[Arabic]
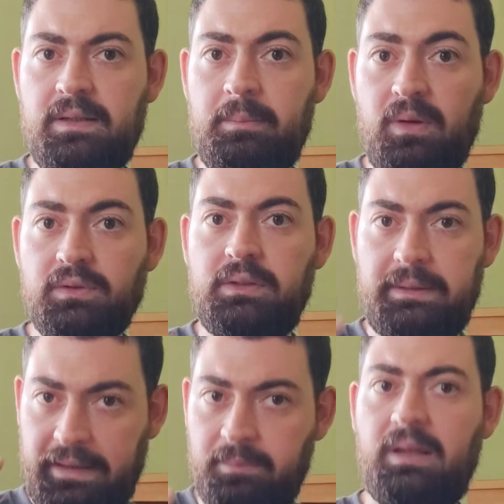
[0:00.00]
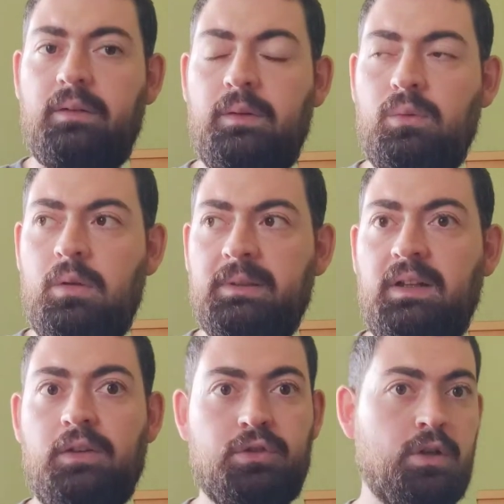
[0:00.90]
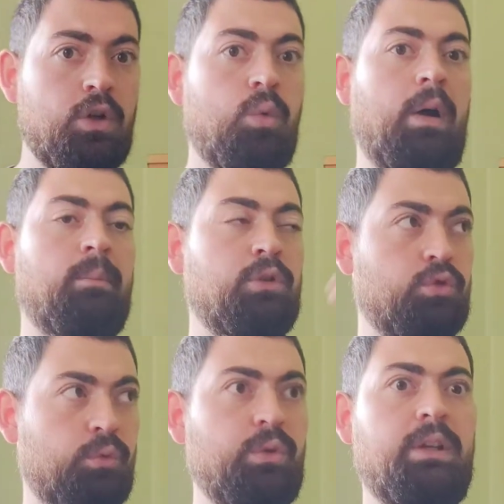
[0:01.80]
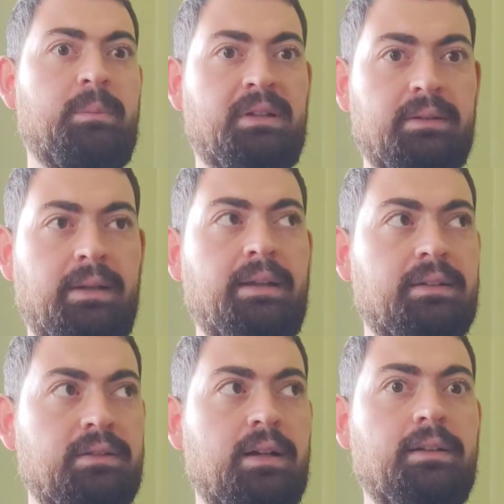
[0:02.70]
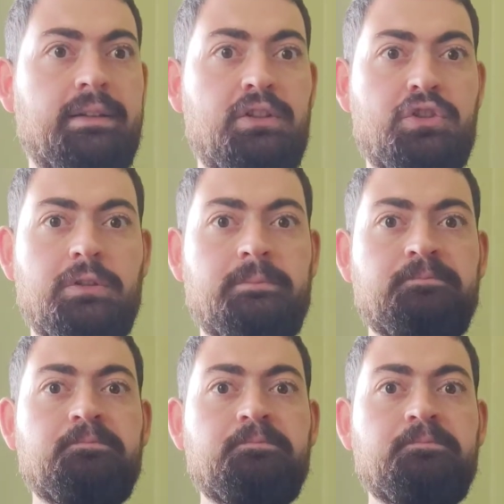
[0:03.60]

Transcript: الماضي اللي كان بال 2014 وعم تشوف لعبه لايك دراجون ايشن